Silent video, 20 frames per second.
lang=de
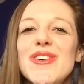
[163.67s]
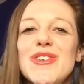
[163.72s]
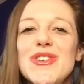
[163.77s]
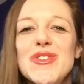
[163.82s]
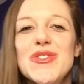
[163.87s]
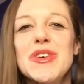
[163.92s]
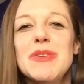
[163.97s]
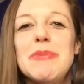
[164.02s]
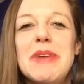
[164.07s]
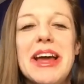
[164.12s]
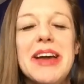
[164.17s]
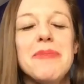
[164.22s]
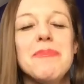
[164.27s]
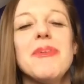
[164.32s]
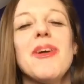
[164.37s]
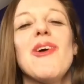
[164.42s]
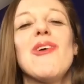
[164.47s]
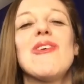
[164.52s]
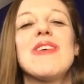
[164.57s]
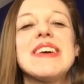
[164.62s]
Und wir
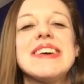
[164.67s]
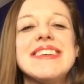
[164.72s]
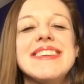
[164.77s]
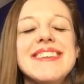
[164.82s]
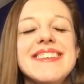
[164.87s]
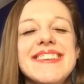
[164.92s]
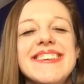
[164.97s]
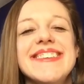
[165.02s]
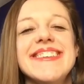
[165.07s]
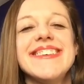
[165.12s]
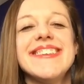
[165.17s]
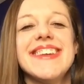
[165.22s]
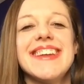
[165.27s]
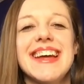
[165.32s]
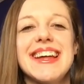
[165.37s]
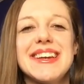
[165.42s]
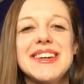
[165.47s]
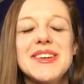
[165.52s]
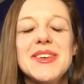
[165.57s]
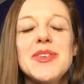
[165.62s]
bleiben auch in den
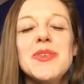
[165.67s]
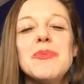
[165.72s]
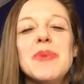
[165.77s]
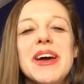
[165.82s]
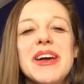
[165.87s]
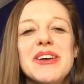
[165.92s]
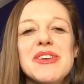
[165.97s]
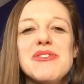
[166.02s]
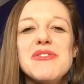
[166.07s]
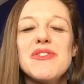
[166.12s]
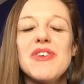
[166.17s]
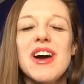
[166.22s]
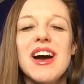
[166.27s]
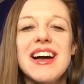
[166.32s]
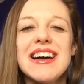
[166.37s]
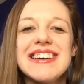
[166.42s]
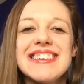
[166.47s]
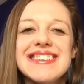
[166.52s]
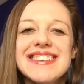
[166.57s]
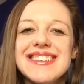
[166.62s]
Niederlanden bei
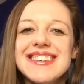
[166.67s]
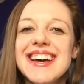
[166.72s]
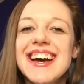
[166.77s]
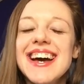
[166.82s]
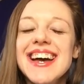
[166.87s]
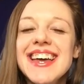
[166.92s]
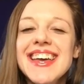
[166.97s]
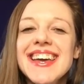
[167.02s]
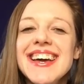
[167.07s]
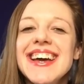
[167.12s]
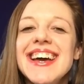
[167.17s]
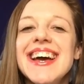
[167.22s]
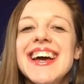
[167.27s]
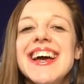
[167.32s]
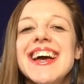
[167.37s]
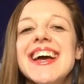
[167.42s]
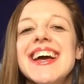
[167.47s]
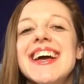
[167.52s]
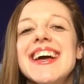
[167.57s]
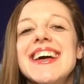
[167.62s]
Frage 3.
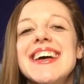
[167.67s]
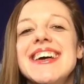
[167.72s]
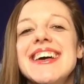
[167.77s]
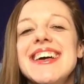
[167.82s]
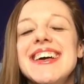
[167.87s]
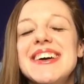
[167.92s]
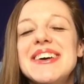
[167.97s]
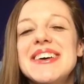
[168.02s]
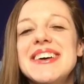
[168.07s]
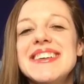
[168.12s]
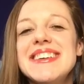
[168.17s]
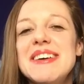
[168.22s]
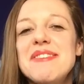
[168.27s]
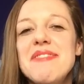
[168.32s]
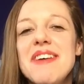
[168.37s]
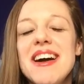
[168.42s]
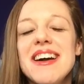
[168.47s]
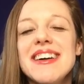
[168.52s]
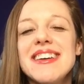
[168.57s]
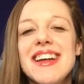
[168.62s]
Äh, der
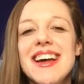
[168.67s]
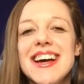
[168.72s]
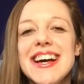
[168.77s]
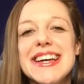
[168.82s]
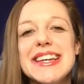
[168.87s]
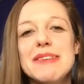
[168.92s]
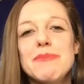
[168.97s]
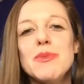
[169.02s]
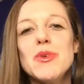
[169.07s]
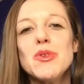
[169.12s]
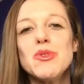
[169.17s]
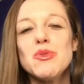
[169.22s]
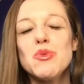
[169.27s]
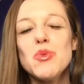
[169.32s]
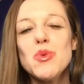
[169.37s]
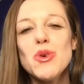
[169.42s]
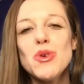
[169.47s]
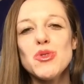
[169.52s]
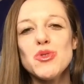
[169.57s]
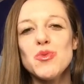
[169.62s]
Frage nach einem
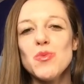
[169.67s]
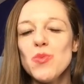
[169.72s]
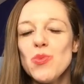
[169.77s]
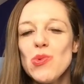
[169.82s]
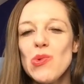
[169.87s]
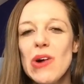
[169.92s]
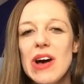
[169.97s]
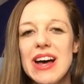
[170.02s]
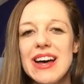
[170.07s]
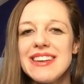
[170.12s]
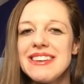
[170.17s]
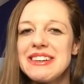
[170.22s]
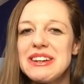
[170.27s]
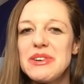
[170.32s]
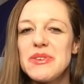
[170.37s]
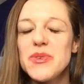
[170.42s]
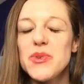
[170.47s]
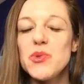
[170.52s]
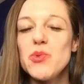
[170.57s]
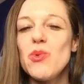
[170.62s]
historischen Buch einer
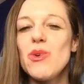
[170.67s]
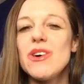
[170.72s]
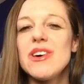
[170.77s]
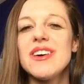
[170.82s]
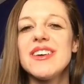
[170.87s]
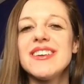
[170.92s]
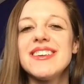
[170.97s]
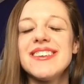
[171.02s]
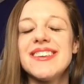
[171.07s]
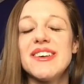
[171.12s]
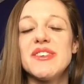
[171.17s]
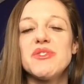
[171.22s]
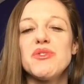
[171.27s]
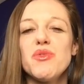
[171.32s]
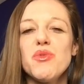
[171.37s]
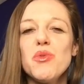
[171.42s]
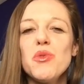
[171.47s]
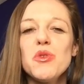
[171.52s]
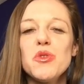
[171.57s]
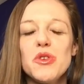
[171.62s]
Autorin, das
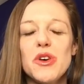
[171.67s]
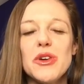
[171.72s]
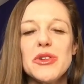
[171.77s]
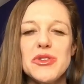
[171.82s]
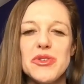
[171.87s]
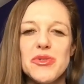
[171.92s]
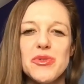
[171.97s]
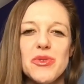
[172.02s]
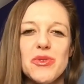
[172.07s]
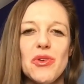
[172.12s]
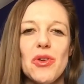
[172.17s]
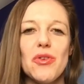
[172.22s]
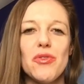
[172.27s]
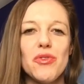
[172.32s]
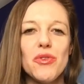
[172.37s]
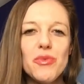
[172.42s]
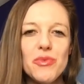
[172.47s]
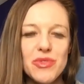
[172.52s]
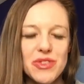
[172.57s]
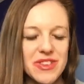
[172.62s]
vor
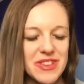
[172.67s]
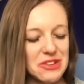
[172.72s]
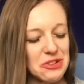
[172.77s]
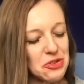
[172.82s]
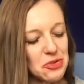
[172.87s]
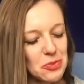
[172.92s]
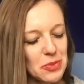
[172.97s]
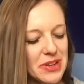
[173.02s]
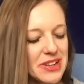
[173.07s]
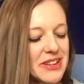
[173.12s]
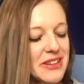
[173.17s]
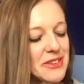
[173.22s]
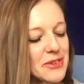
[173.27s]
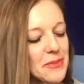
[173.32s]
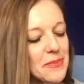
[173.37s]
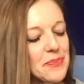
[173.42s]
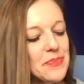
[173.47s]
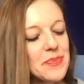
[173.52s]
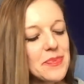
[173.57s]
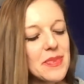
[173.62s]
1950 spielt.
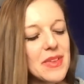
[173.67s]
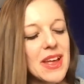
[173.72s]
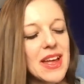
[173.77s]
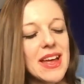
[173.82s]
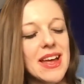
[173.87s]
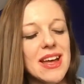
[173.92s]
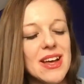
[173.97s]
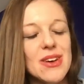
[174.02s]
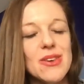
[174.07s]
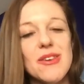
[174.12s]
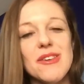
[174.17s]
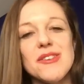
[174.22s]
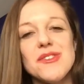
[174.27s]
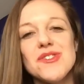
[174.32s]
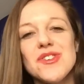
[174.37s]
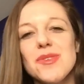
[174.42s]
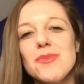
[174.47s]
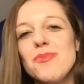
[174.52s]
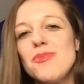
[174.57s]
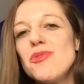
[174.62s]

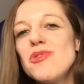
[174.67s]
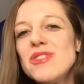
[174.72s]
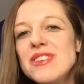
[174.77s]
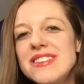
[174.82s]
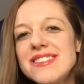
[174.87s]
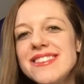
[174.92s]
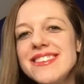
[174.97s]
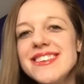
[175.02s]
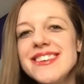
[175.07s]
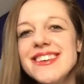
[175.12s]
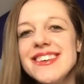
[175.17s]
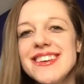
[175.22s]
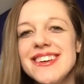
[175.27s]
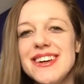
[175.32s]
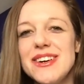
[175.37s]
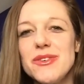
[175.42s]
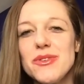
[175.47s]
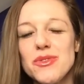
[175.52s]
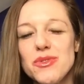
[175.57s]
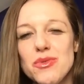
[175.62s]
Und obwohl die
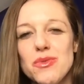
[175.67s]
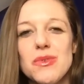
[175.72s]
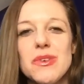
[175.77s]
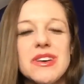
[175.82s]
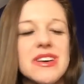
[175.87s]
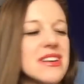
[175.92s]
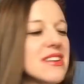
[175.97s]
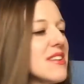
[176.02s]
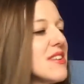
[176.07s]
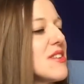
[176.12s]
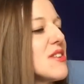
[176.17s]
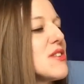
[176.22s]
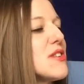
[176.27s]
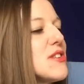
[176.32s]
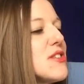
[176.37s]
Autorin